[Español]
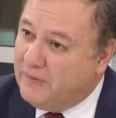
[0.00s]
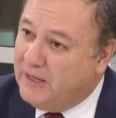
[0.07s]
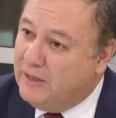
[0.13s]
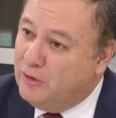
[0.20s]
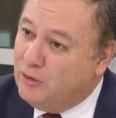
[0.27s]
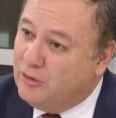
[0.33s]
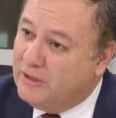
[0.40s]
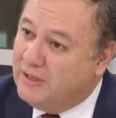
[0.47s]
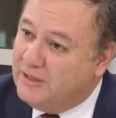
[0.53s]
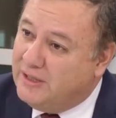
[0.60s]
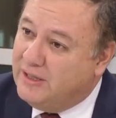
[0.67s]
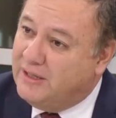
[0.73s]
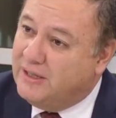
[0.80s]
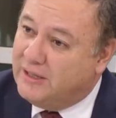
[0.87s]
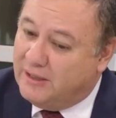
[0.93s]
en donde
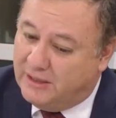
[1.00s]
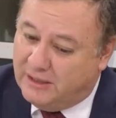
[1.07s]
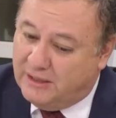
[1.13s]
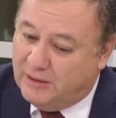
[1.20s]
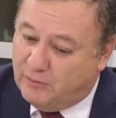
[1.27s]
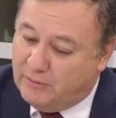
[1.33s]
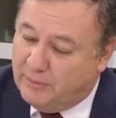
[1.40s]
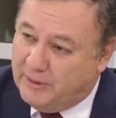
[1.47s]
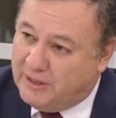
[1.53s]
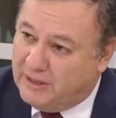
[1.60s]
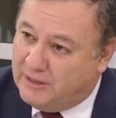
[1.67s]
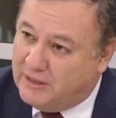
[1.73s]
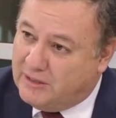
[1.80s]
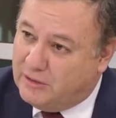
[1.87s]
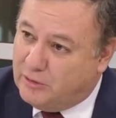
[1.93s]
tienen eh, obviamente
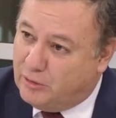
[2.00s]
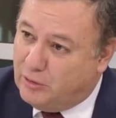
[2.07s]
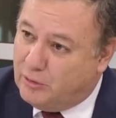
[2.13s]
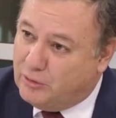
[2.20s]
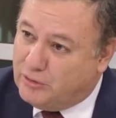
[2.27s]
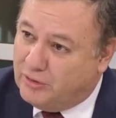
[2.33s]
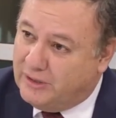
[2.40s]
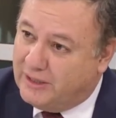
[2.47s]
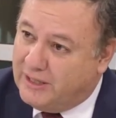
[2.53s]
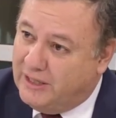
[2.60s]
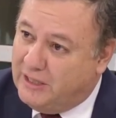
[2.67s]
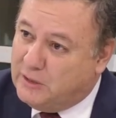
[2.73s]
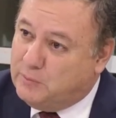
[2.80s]
territorio los chonequiles,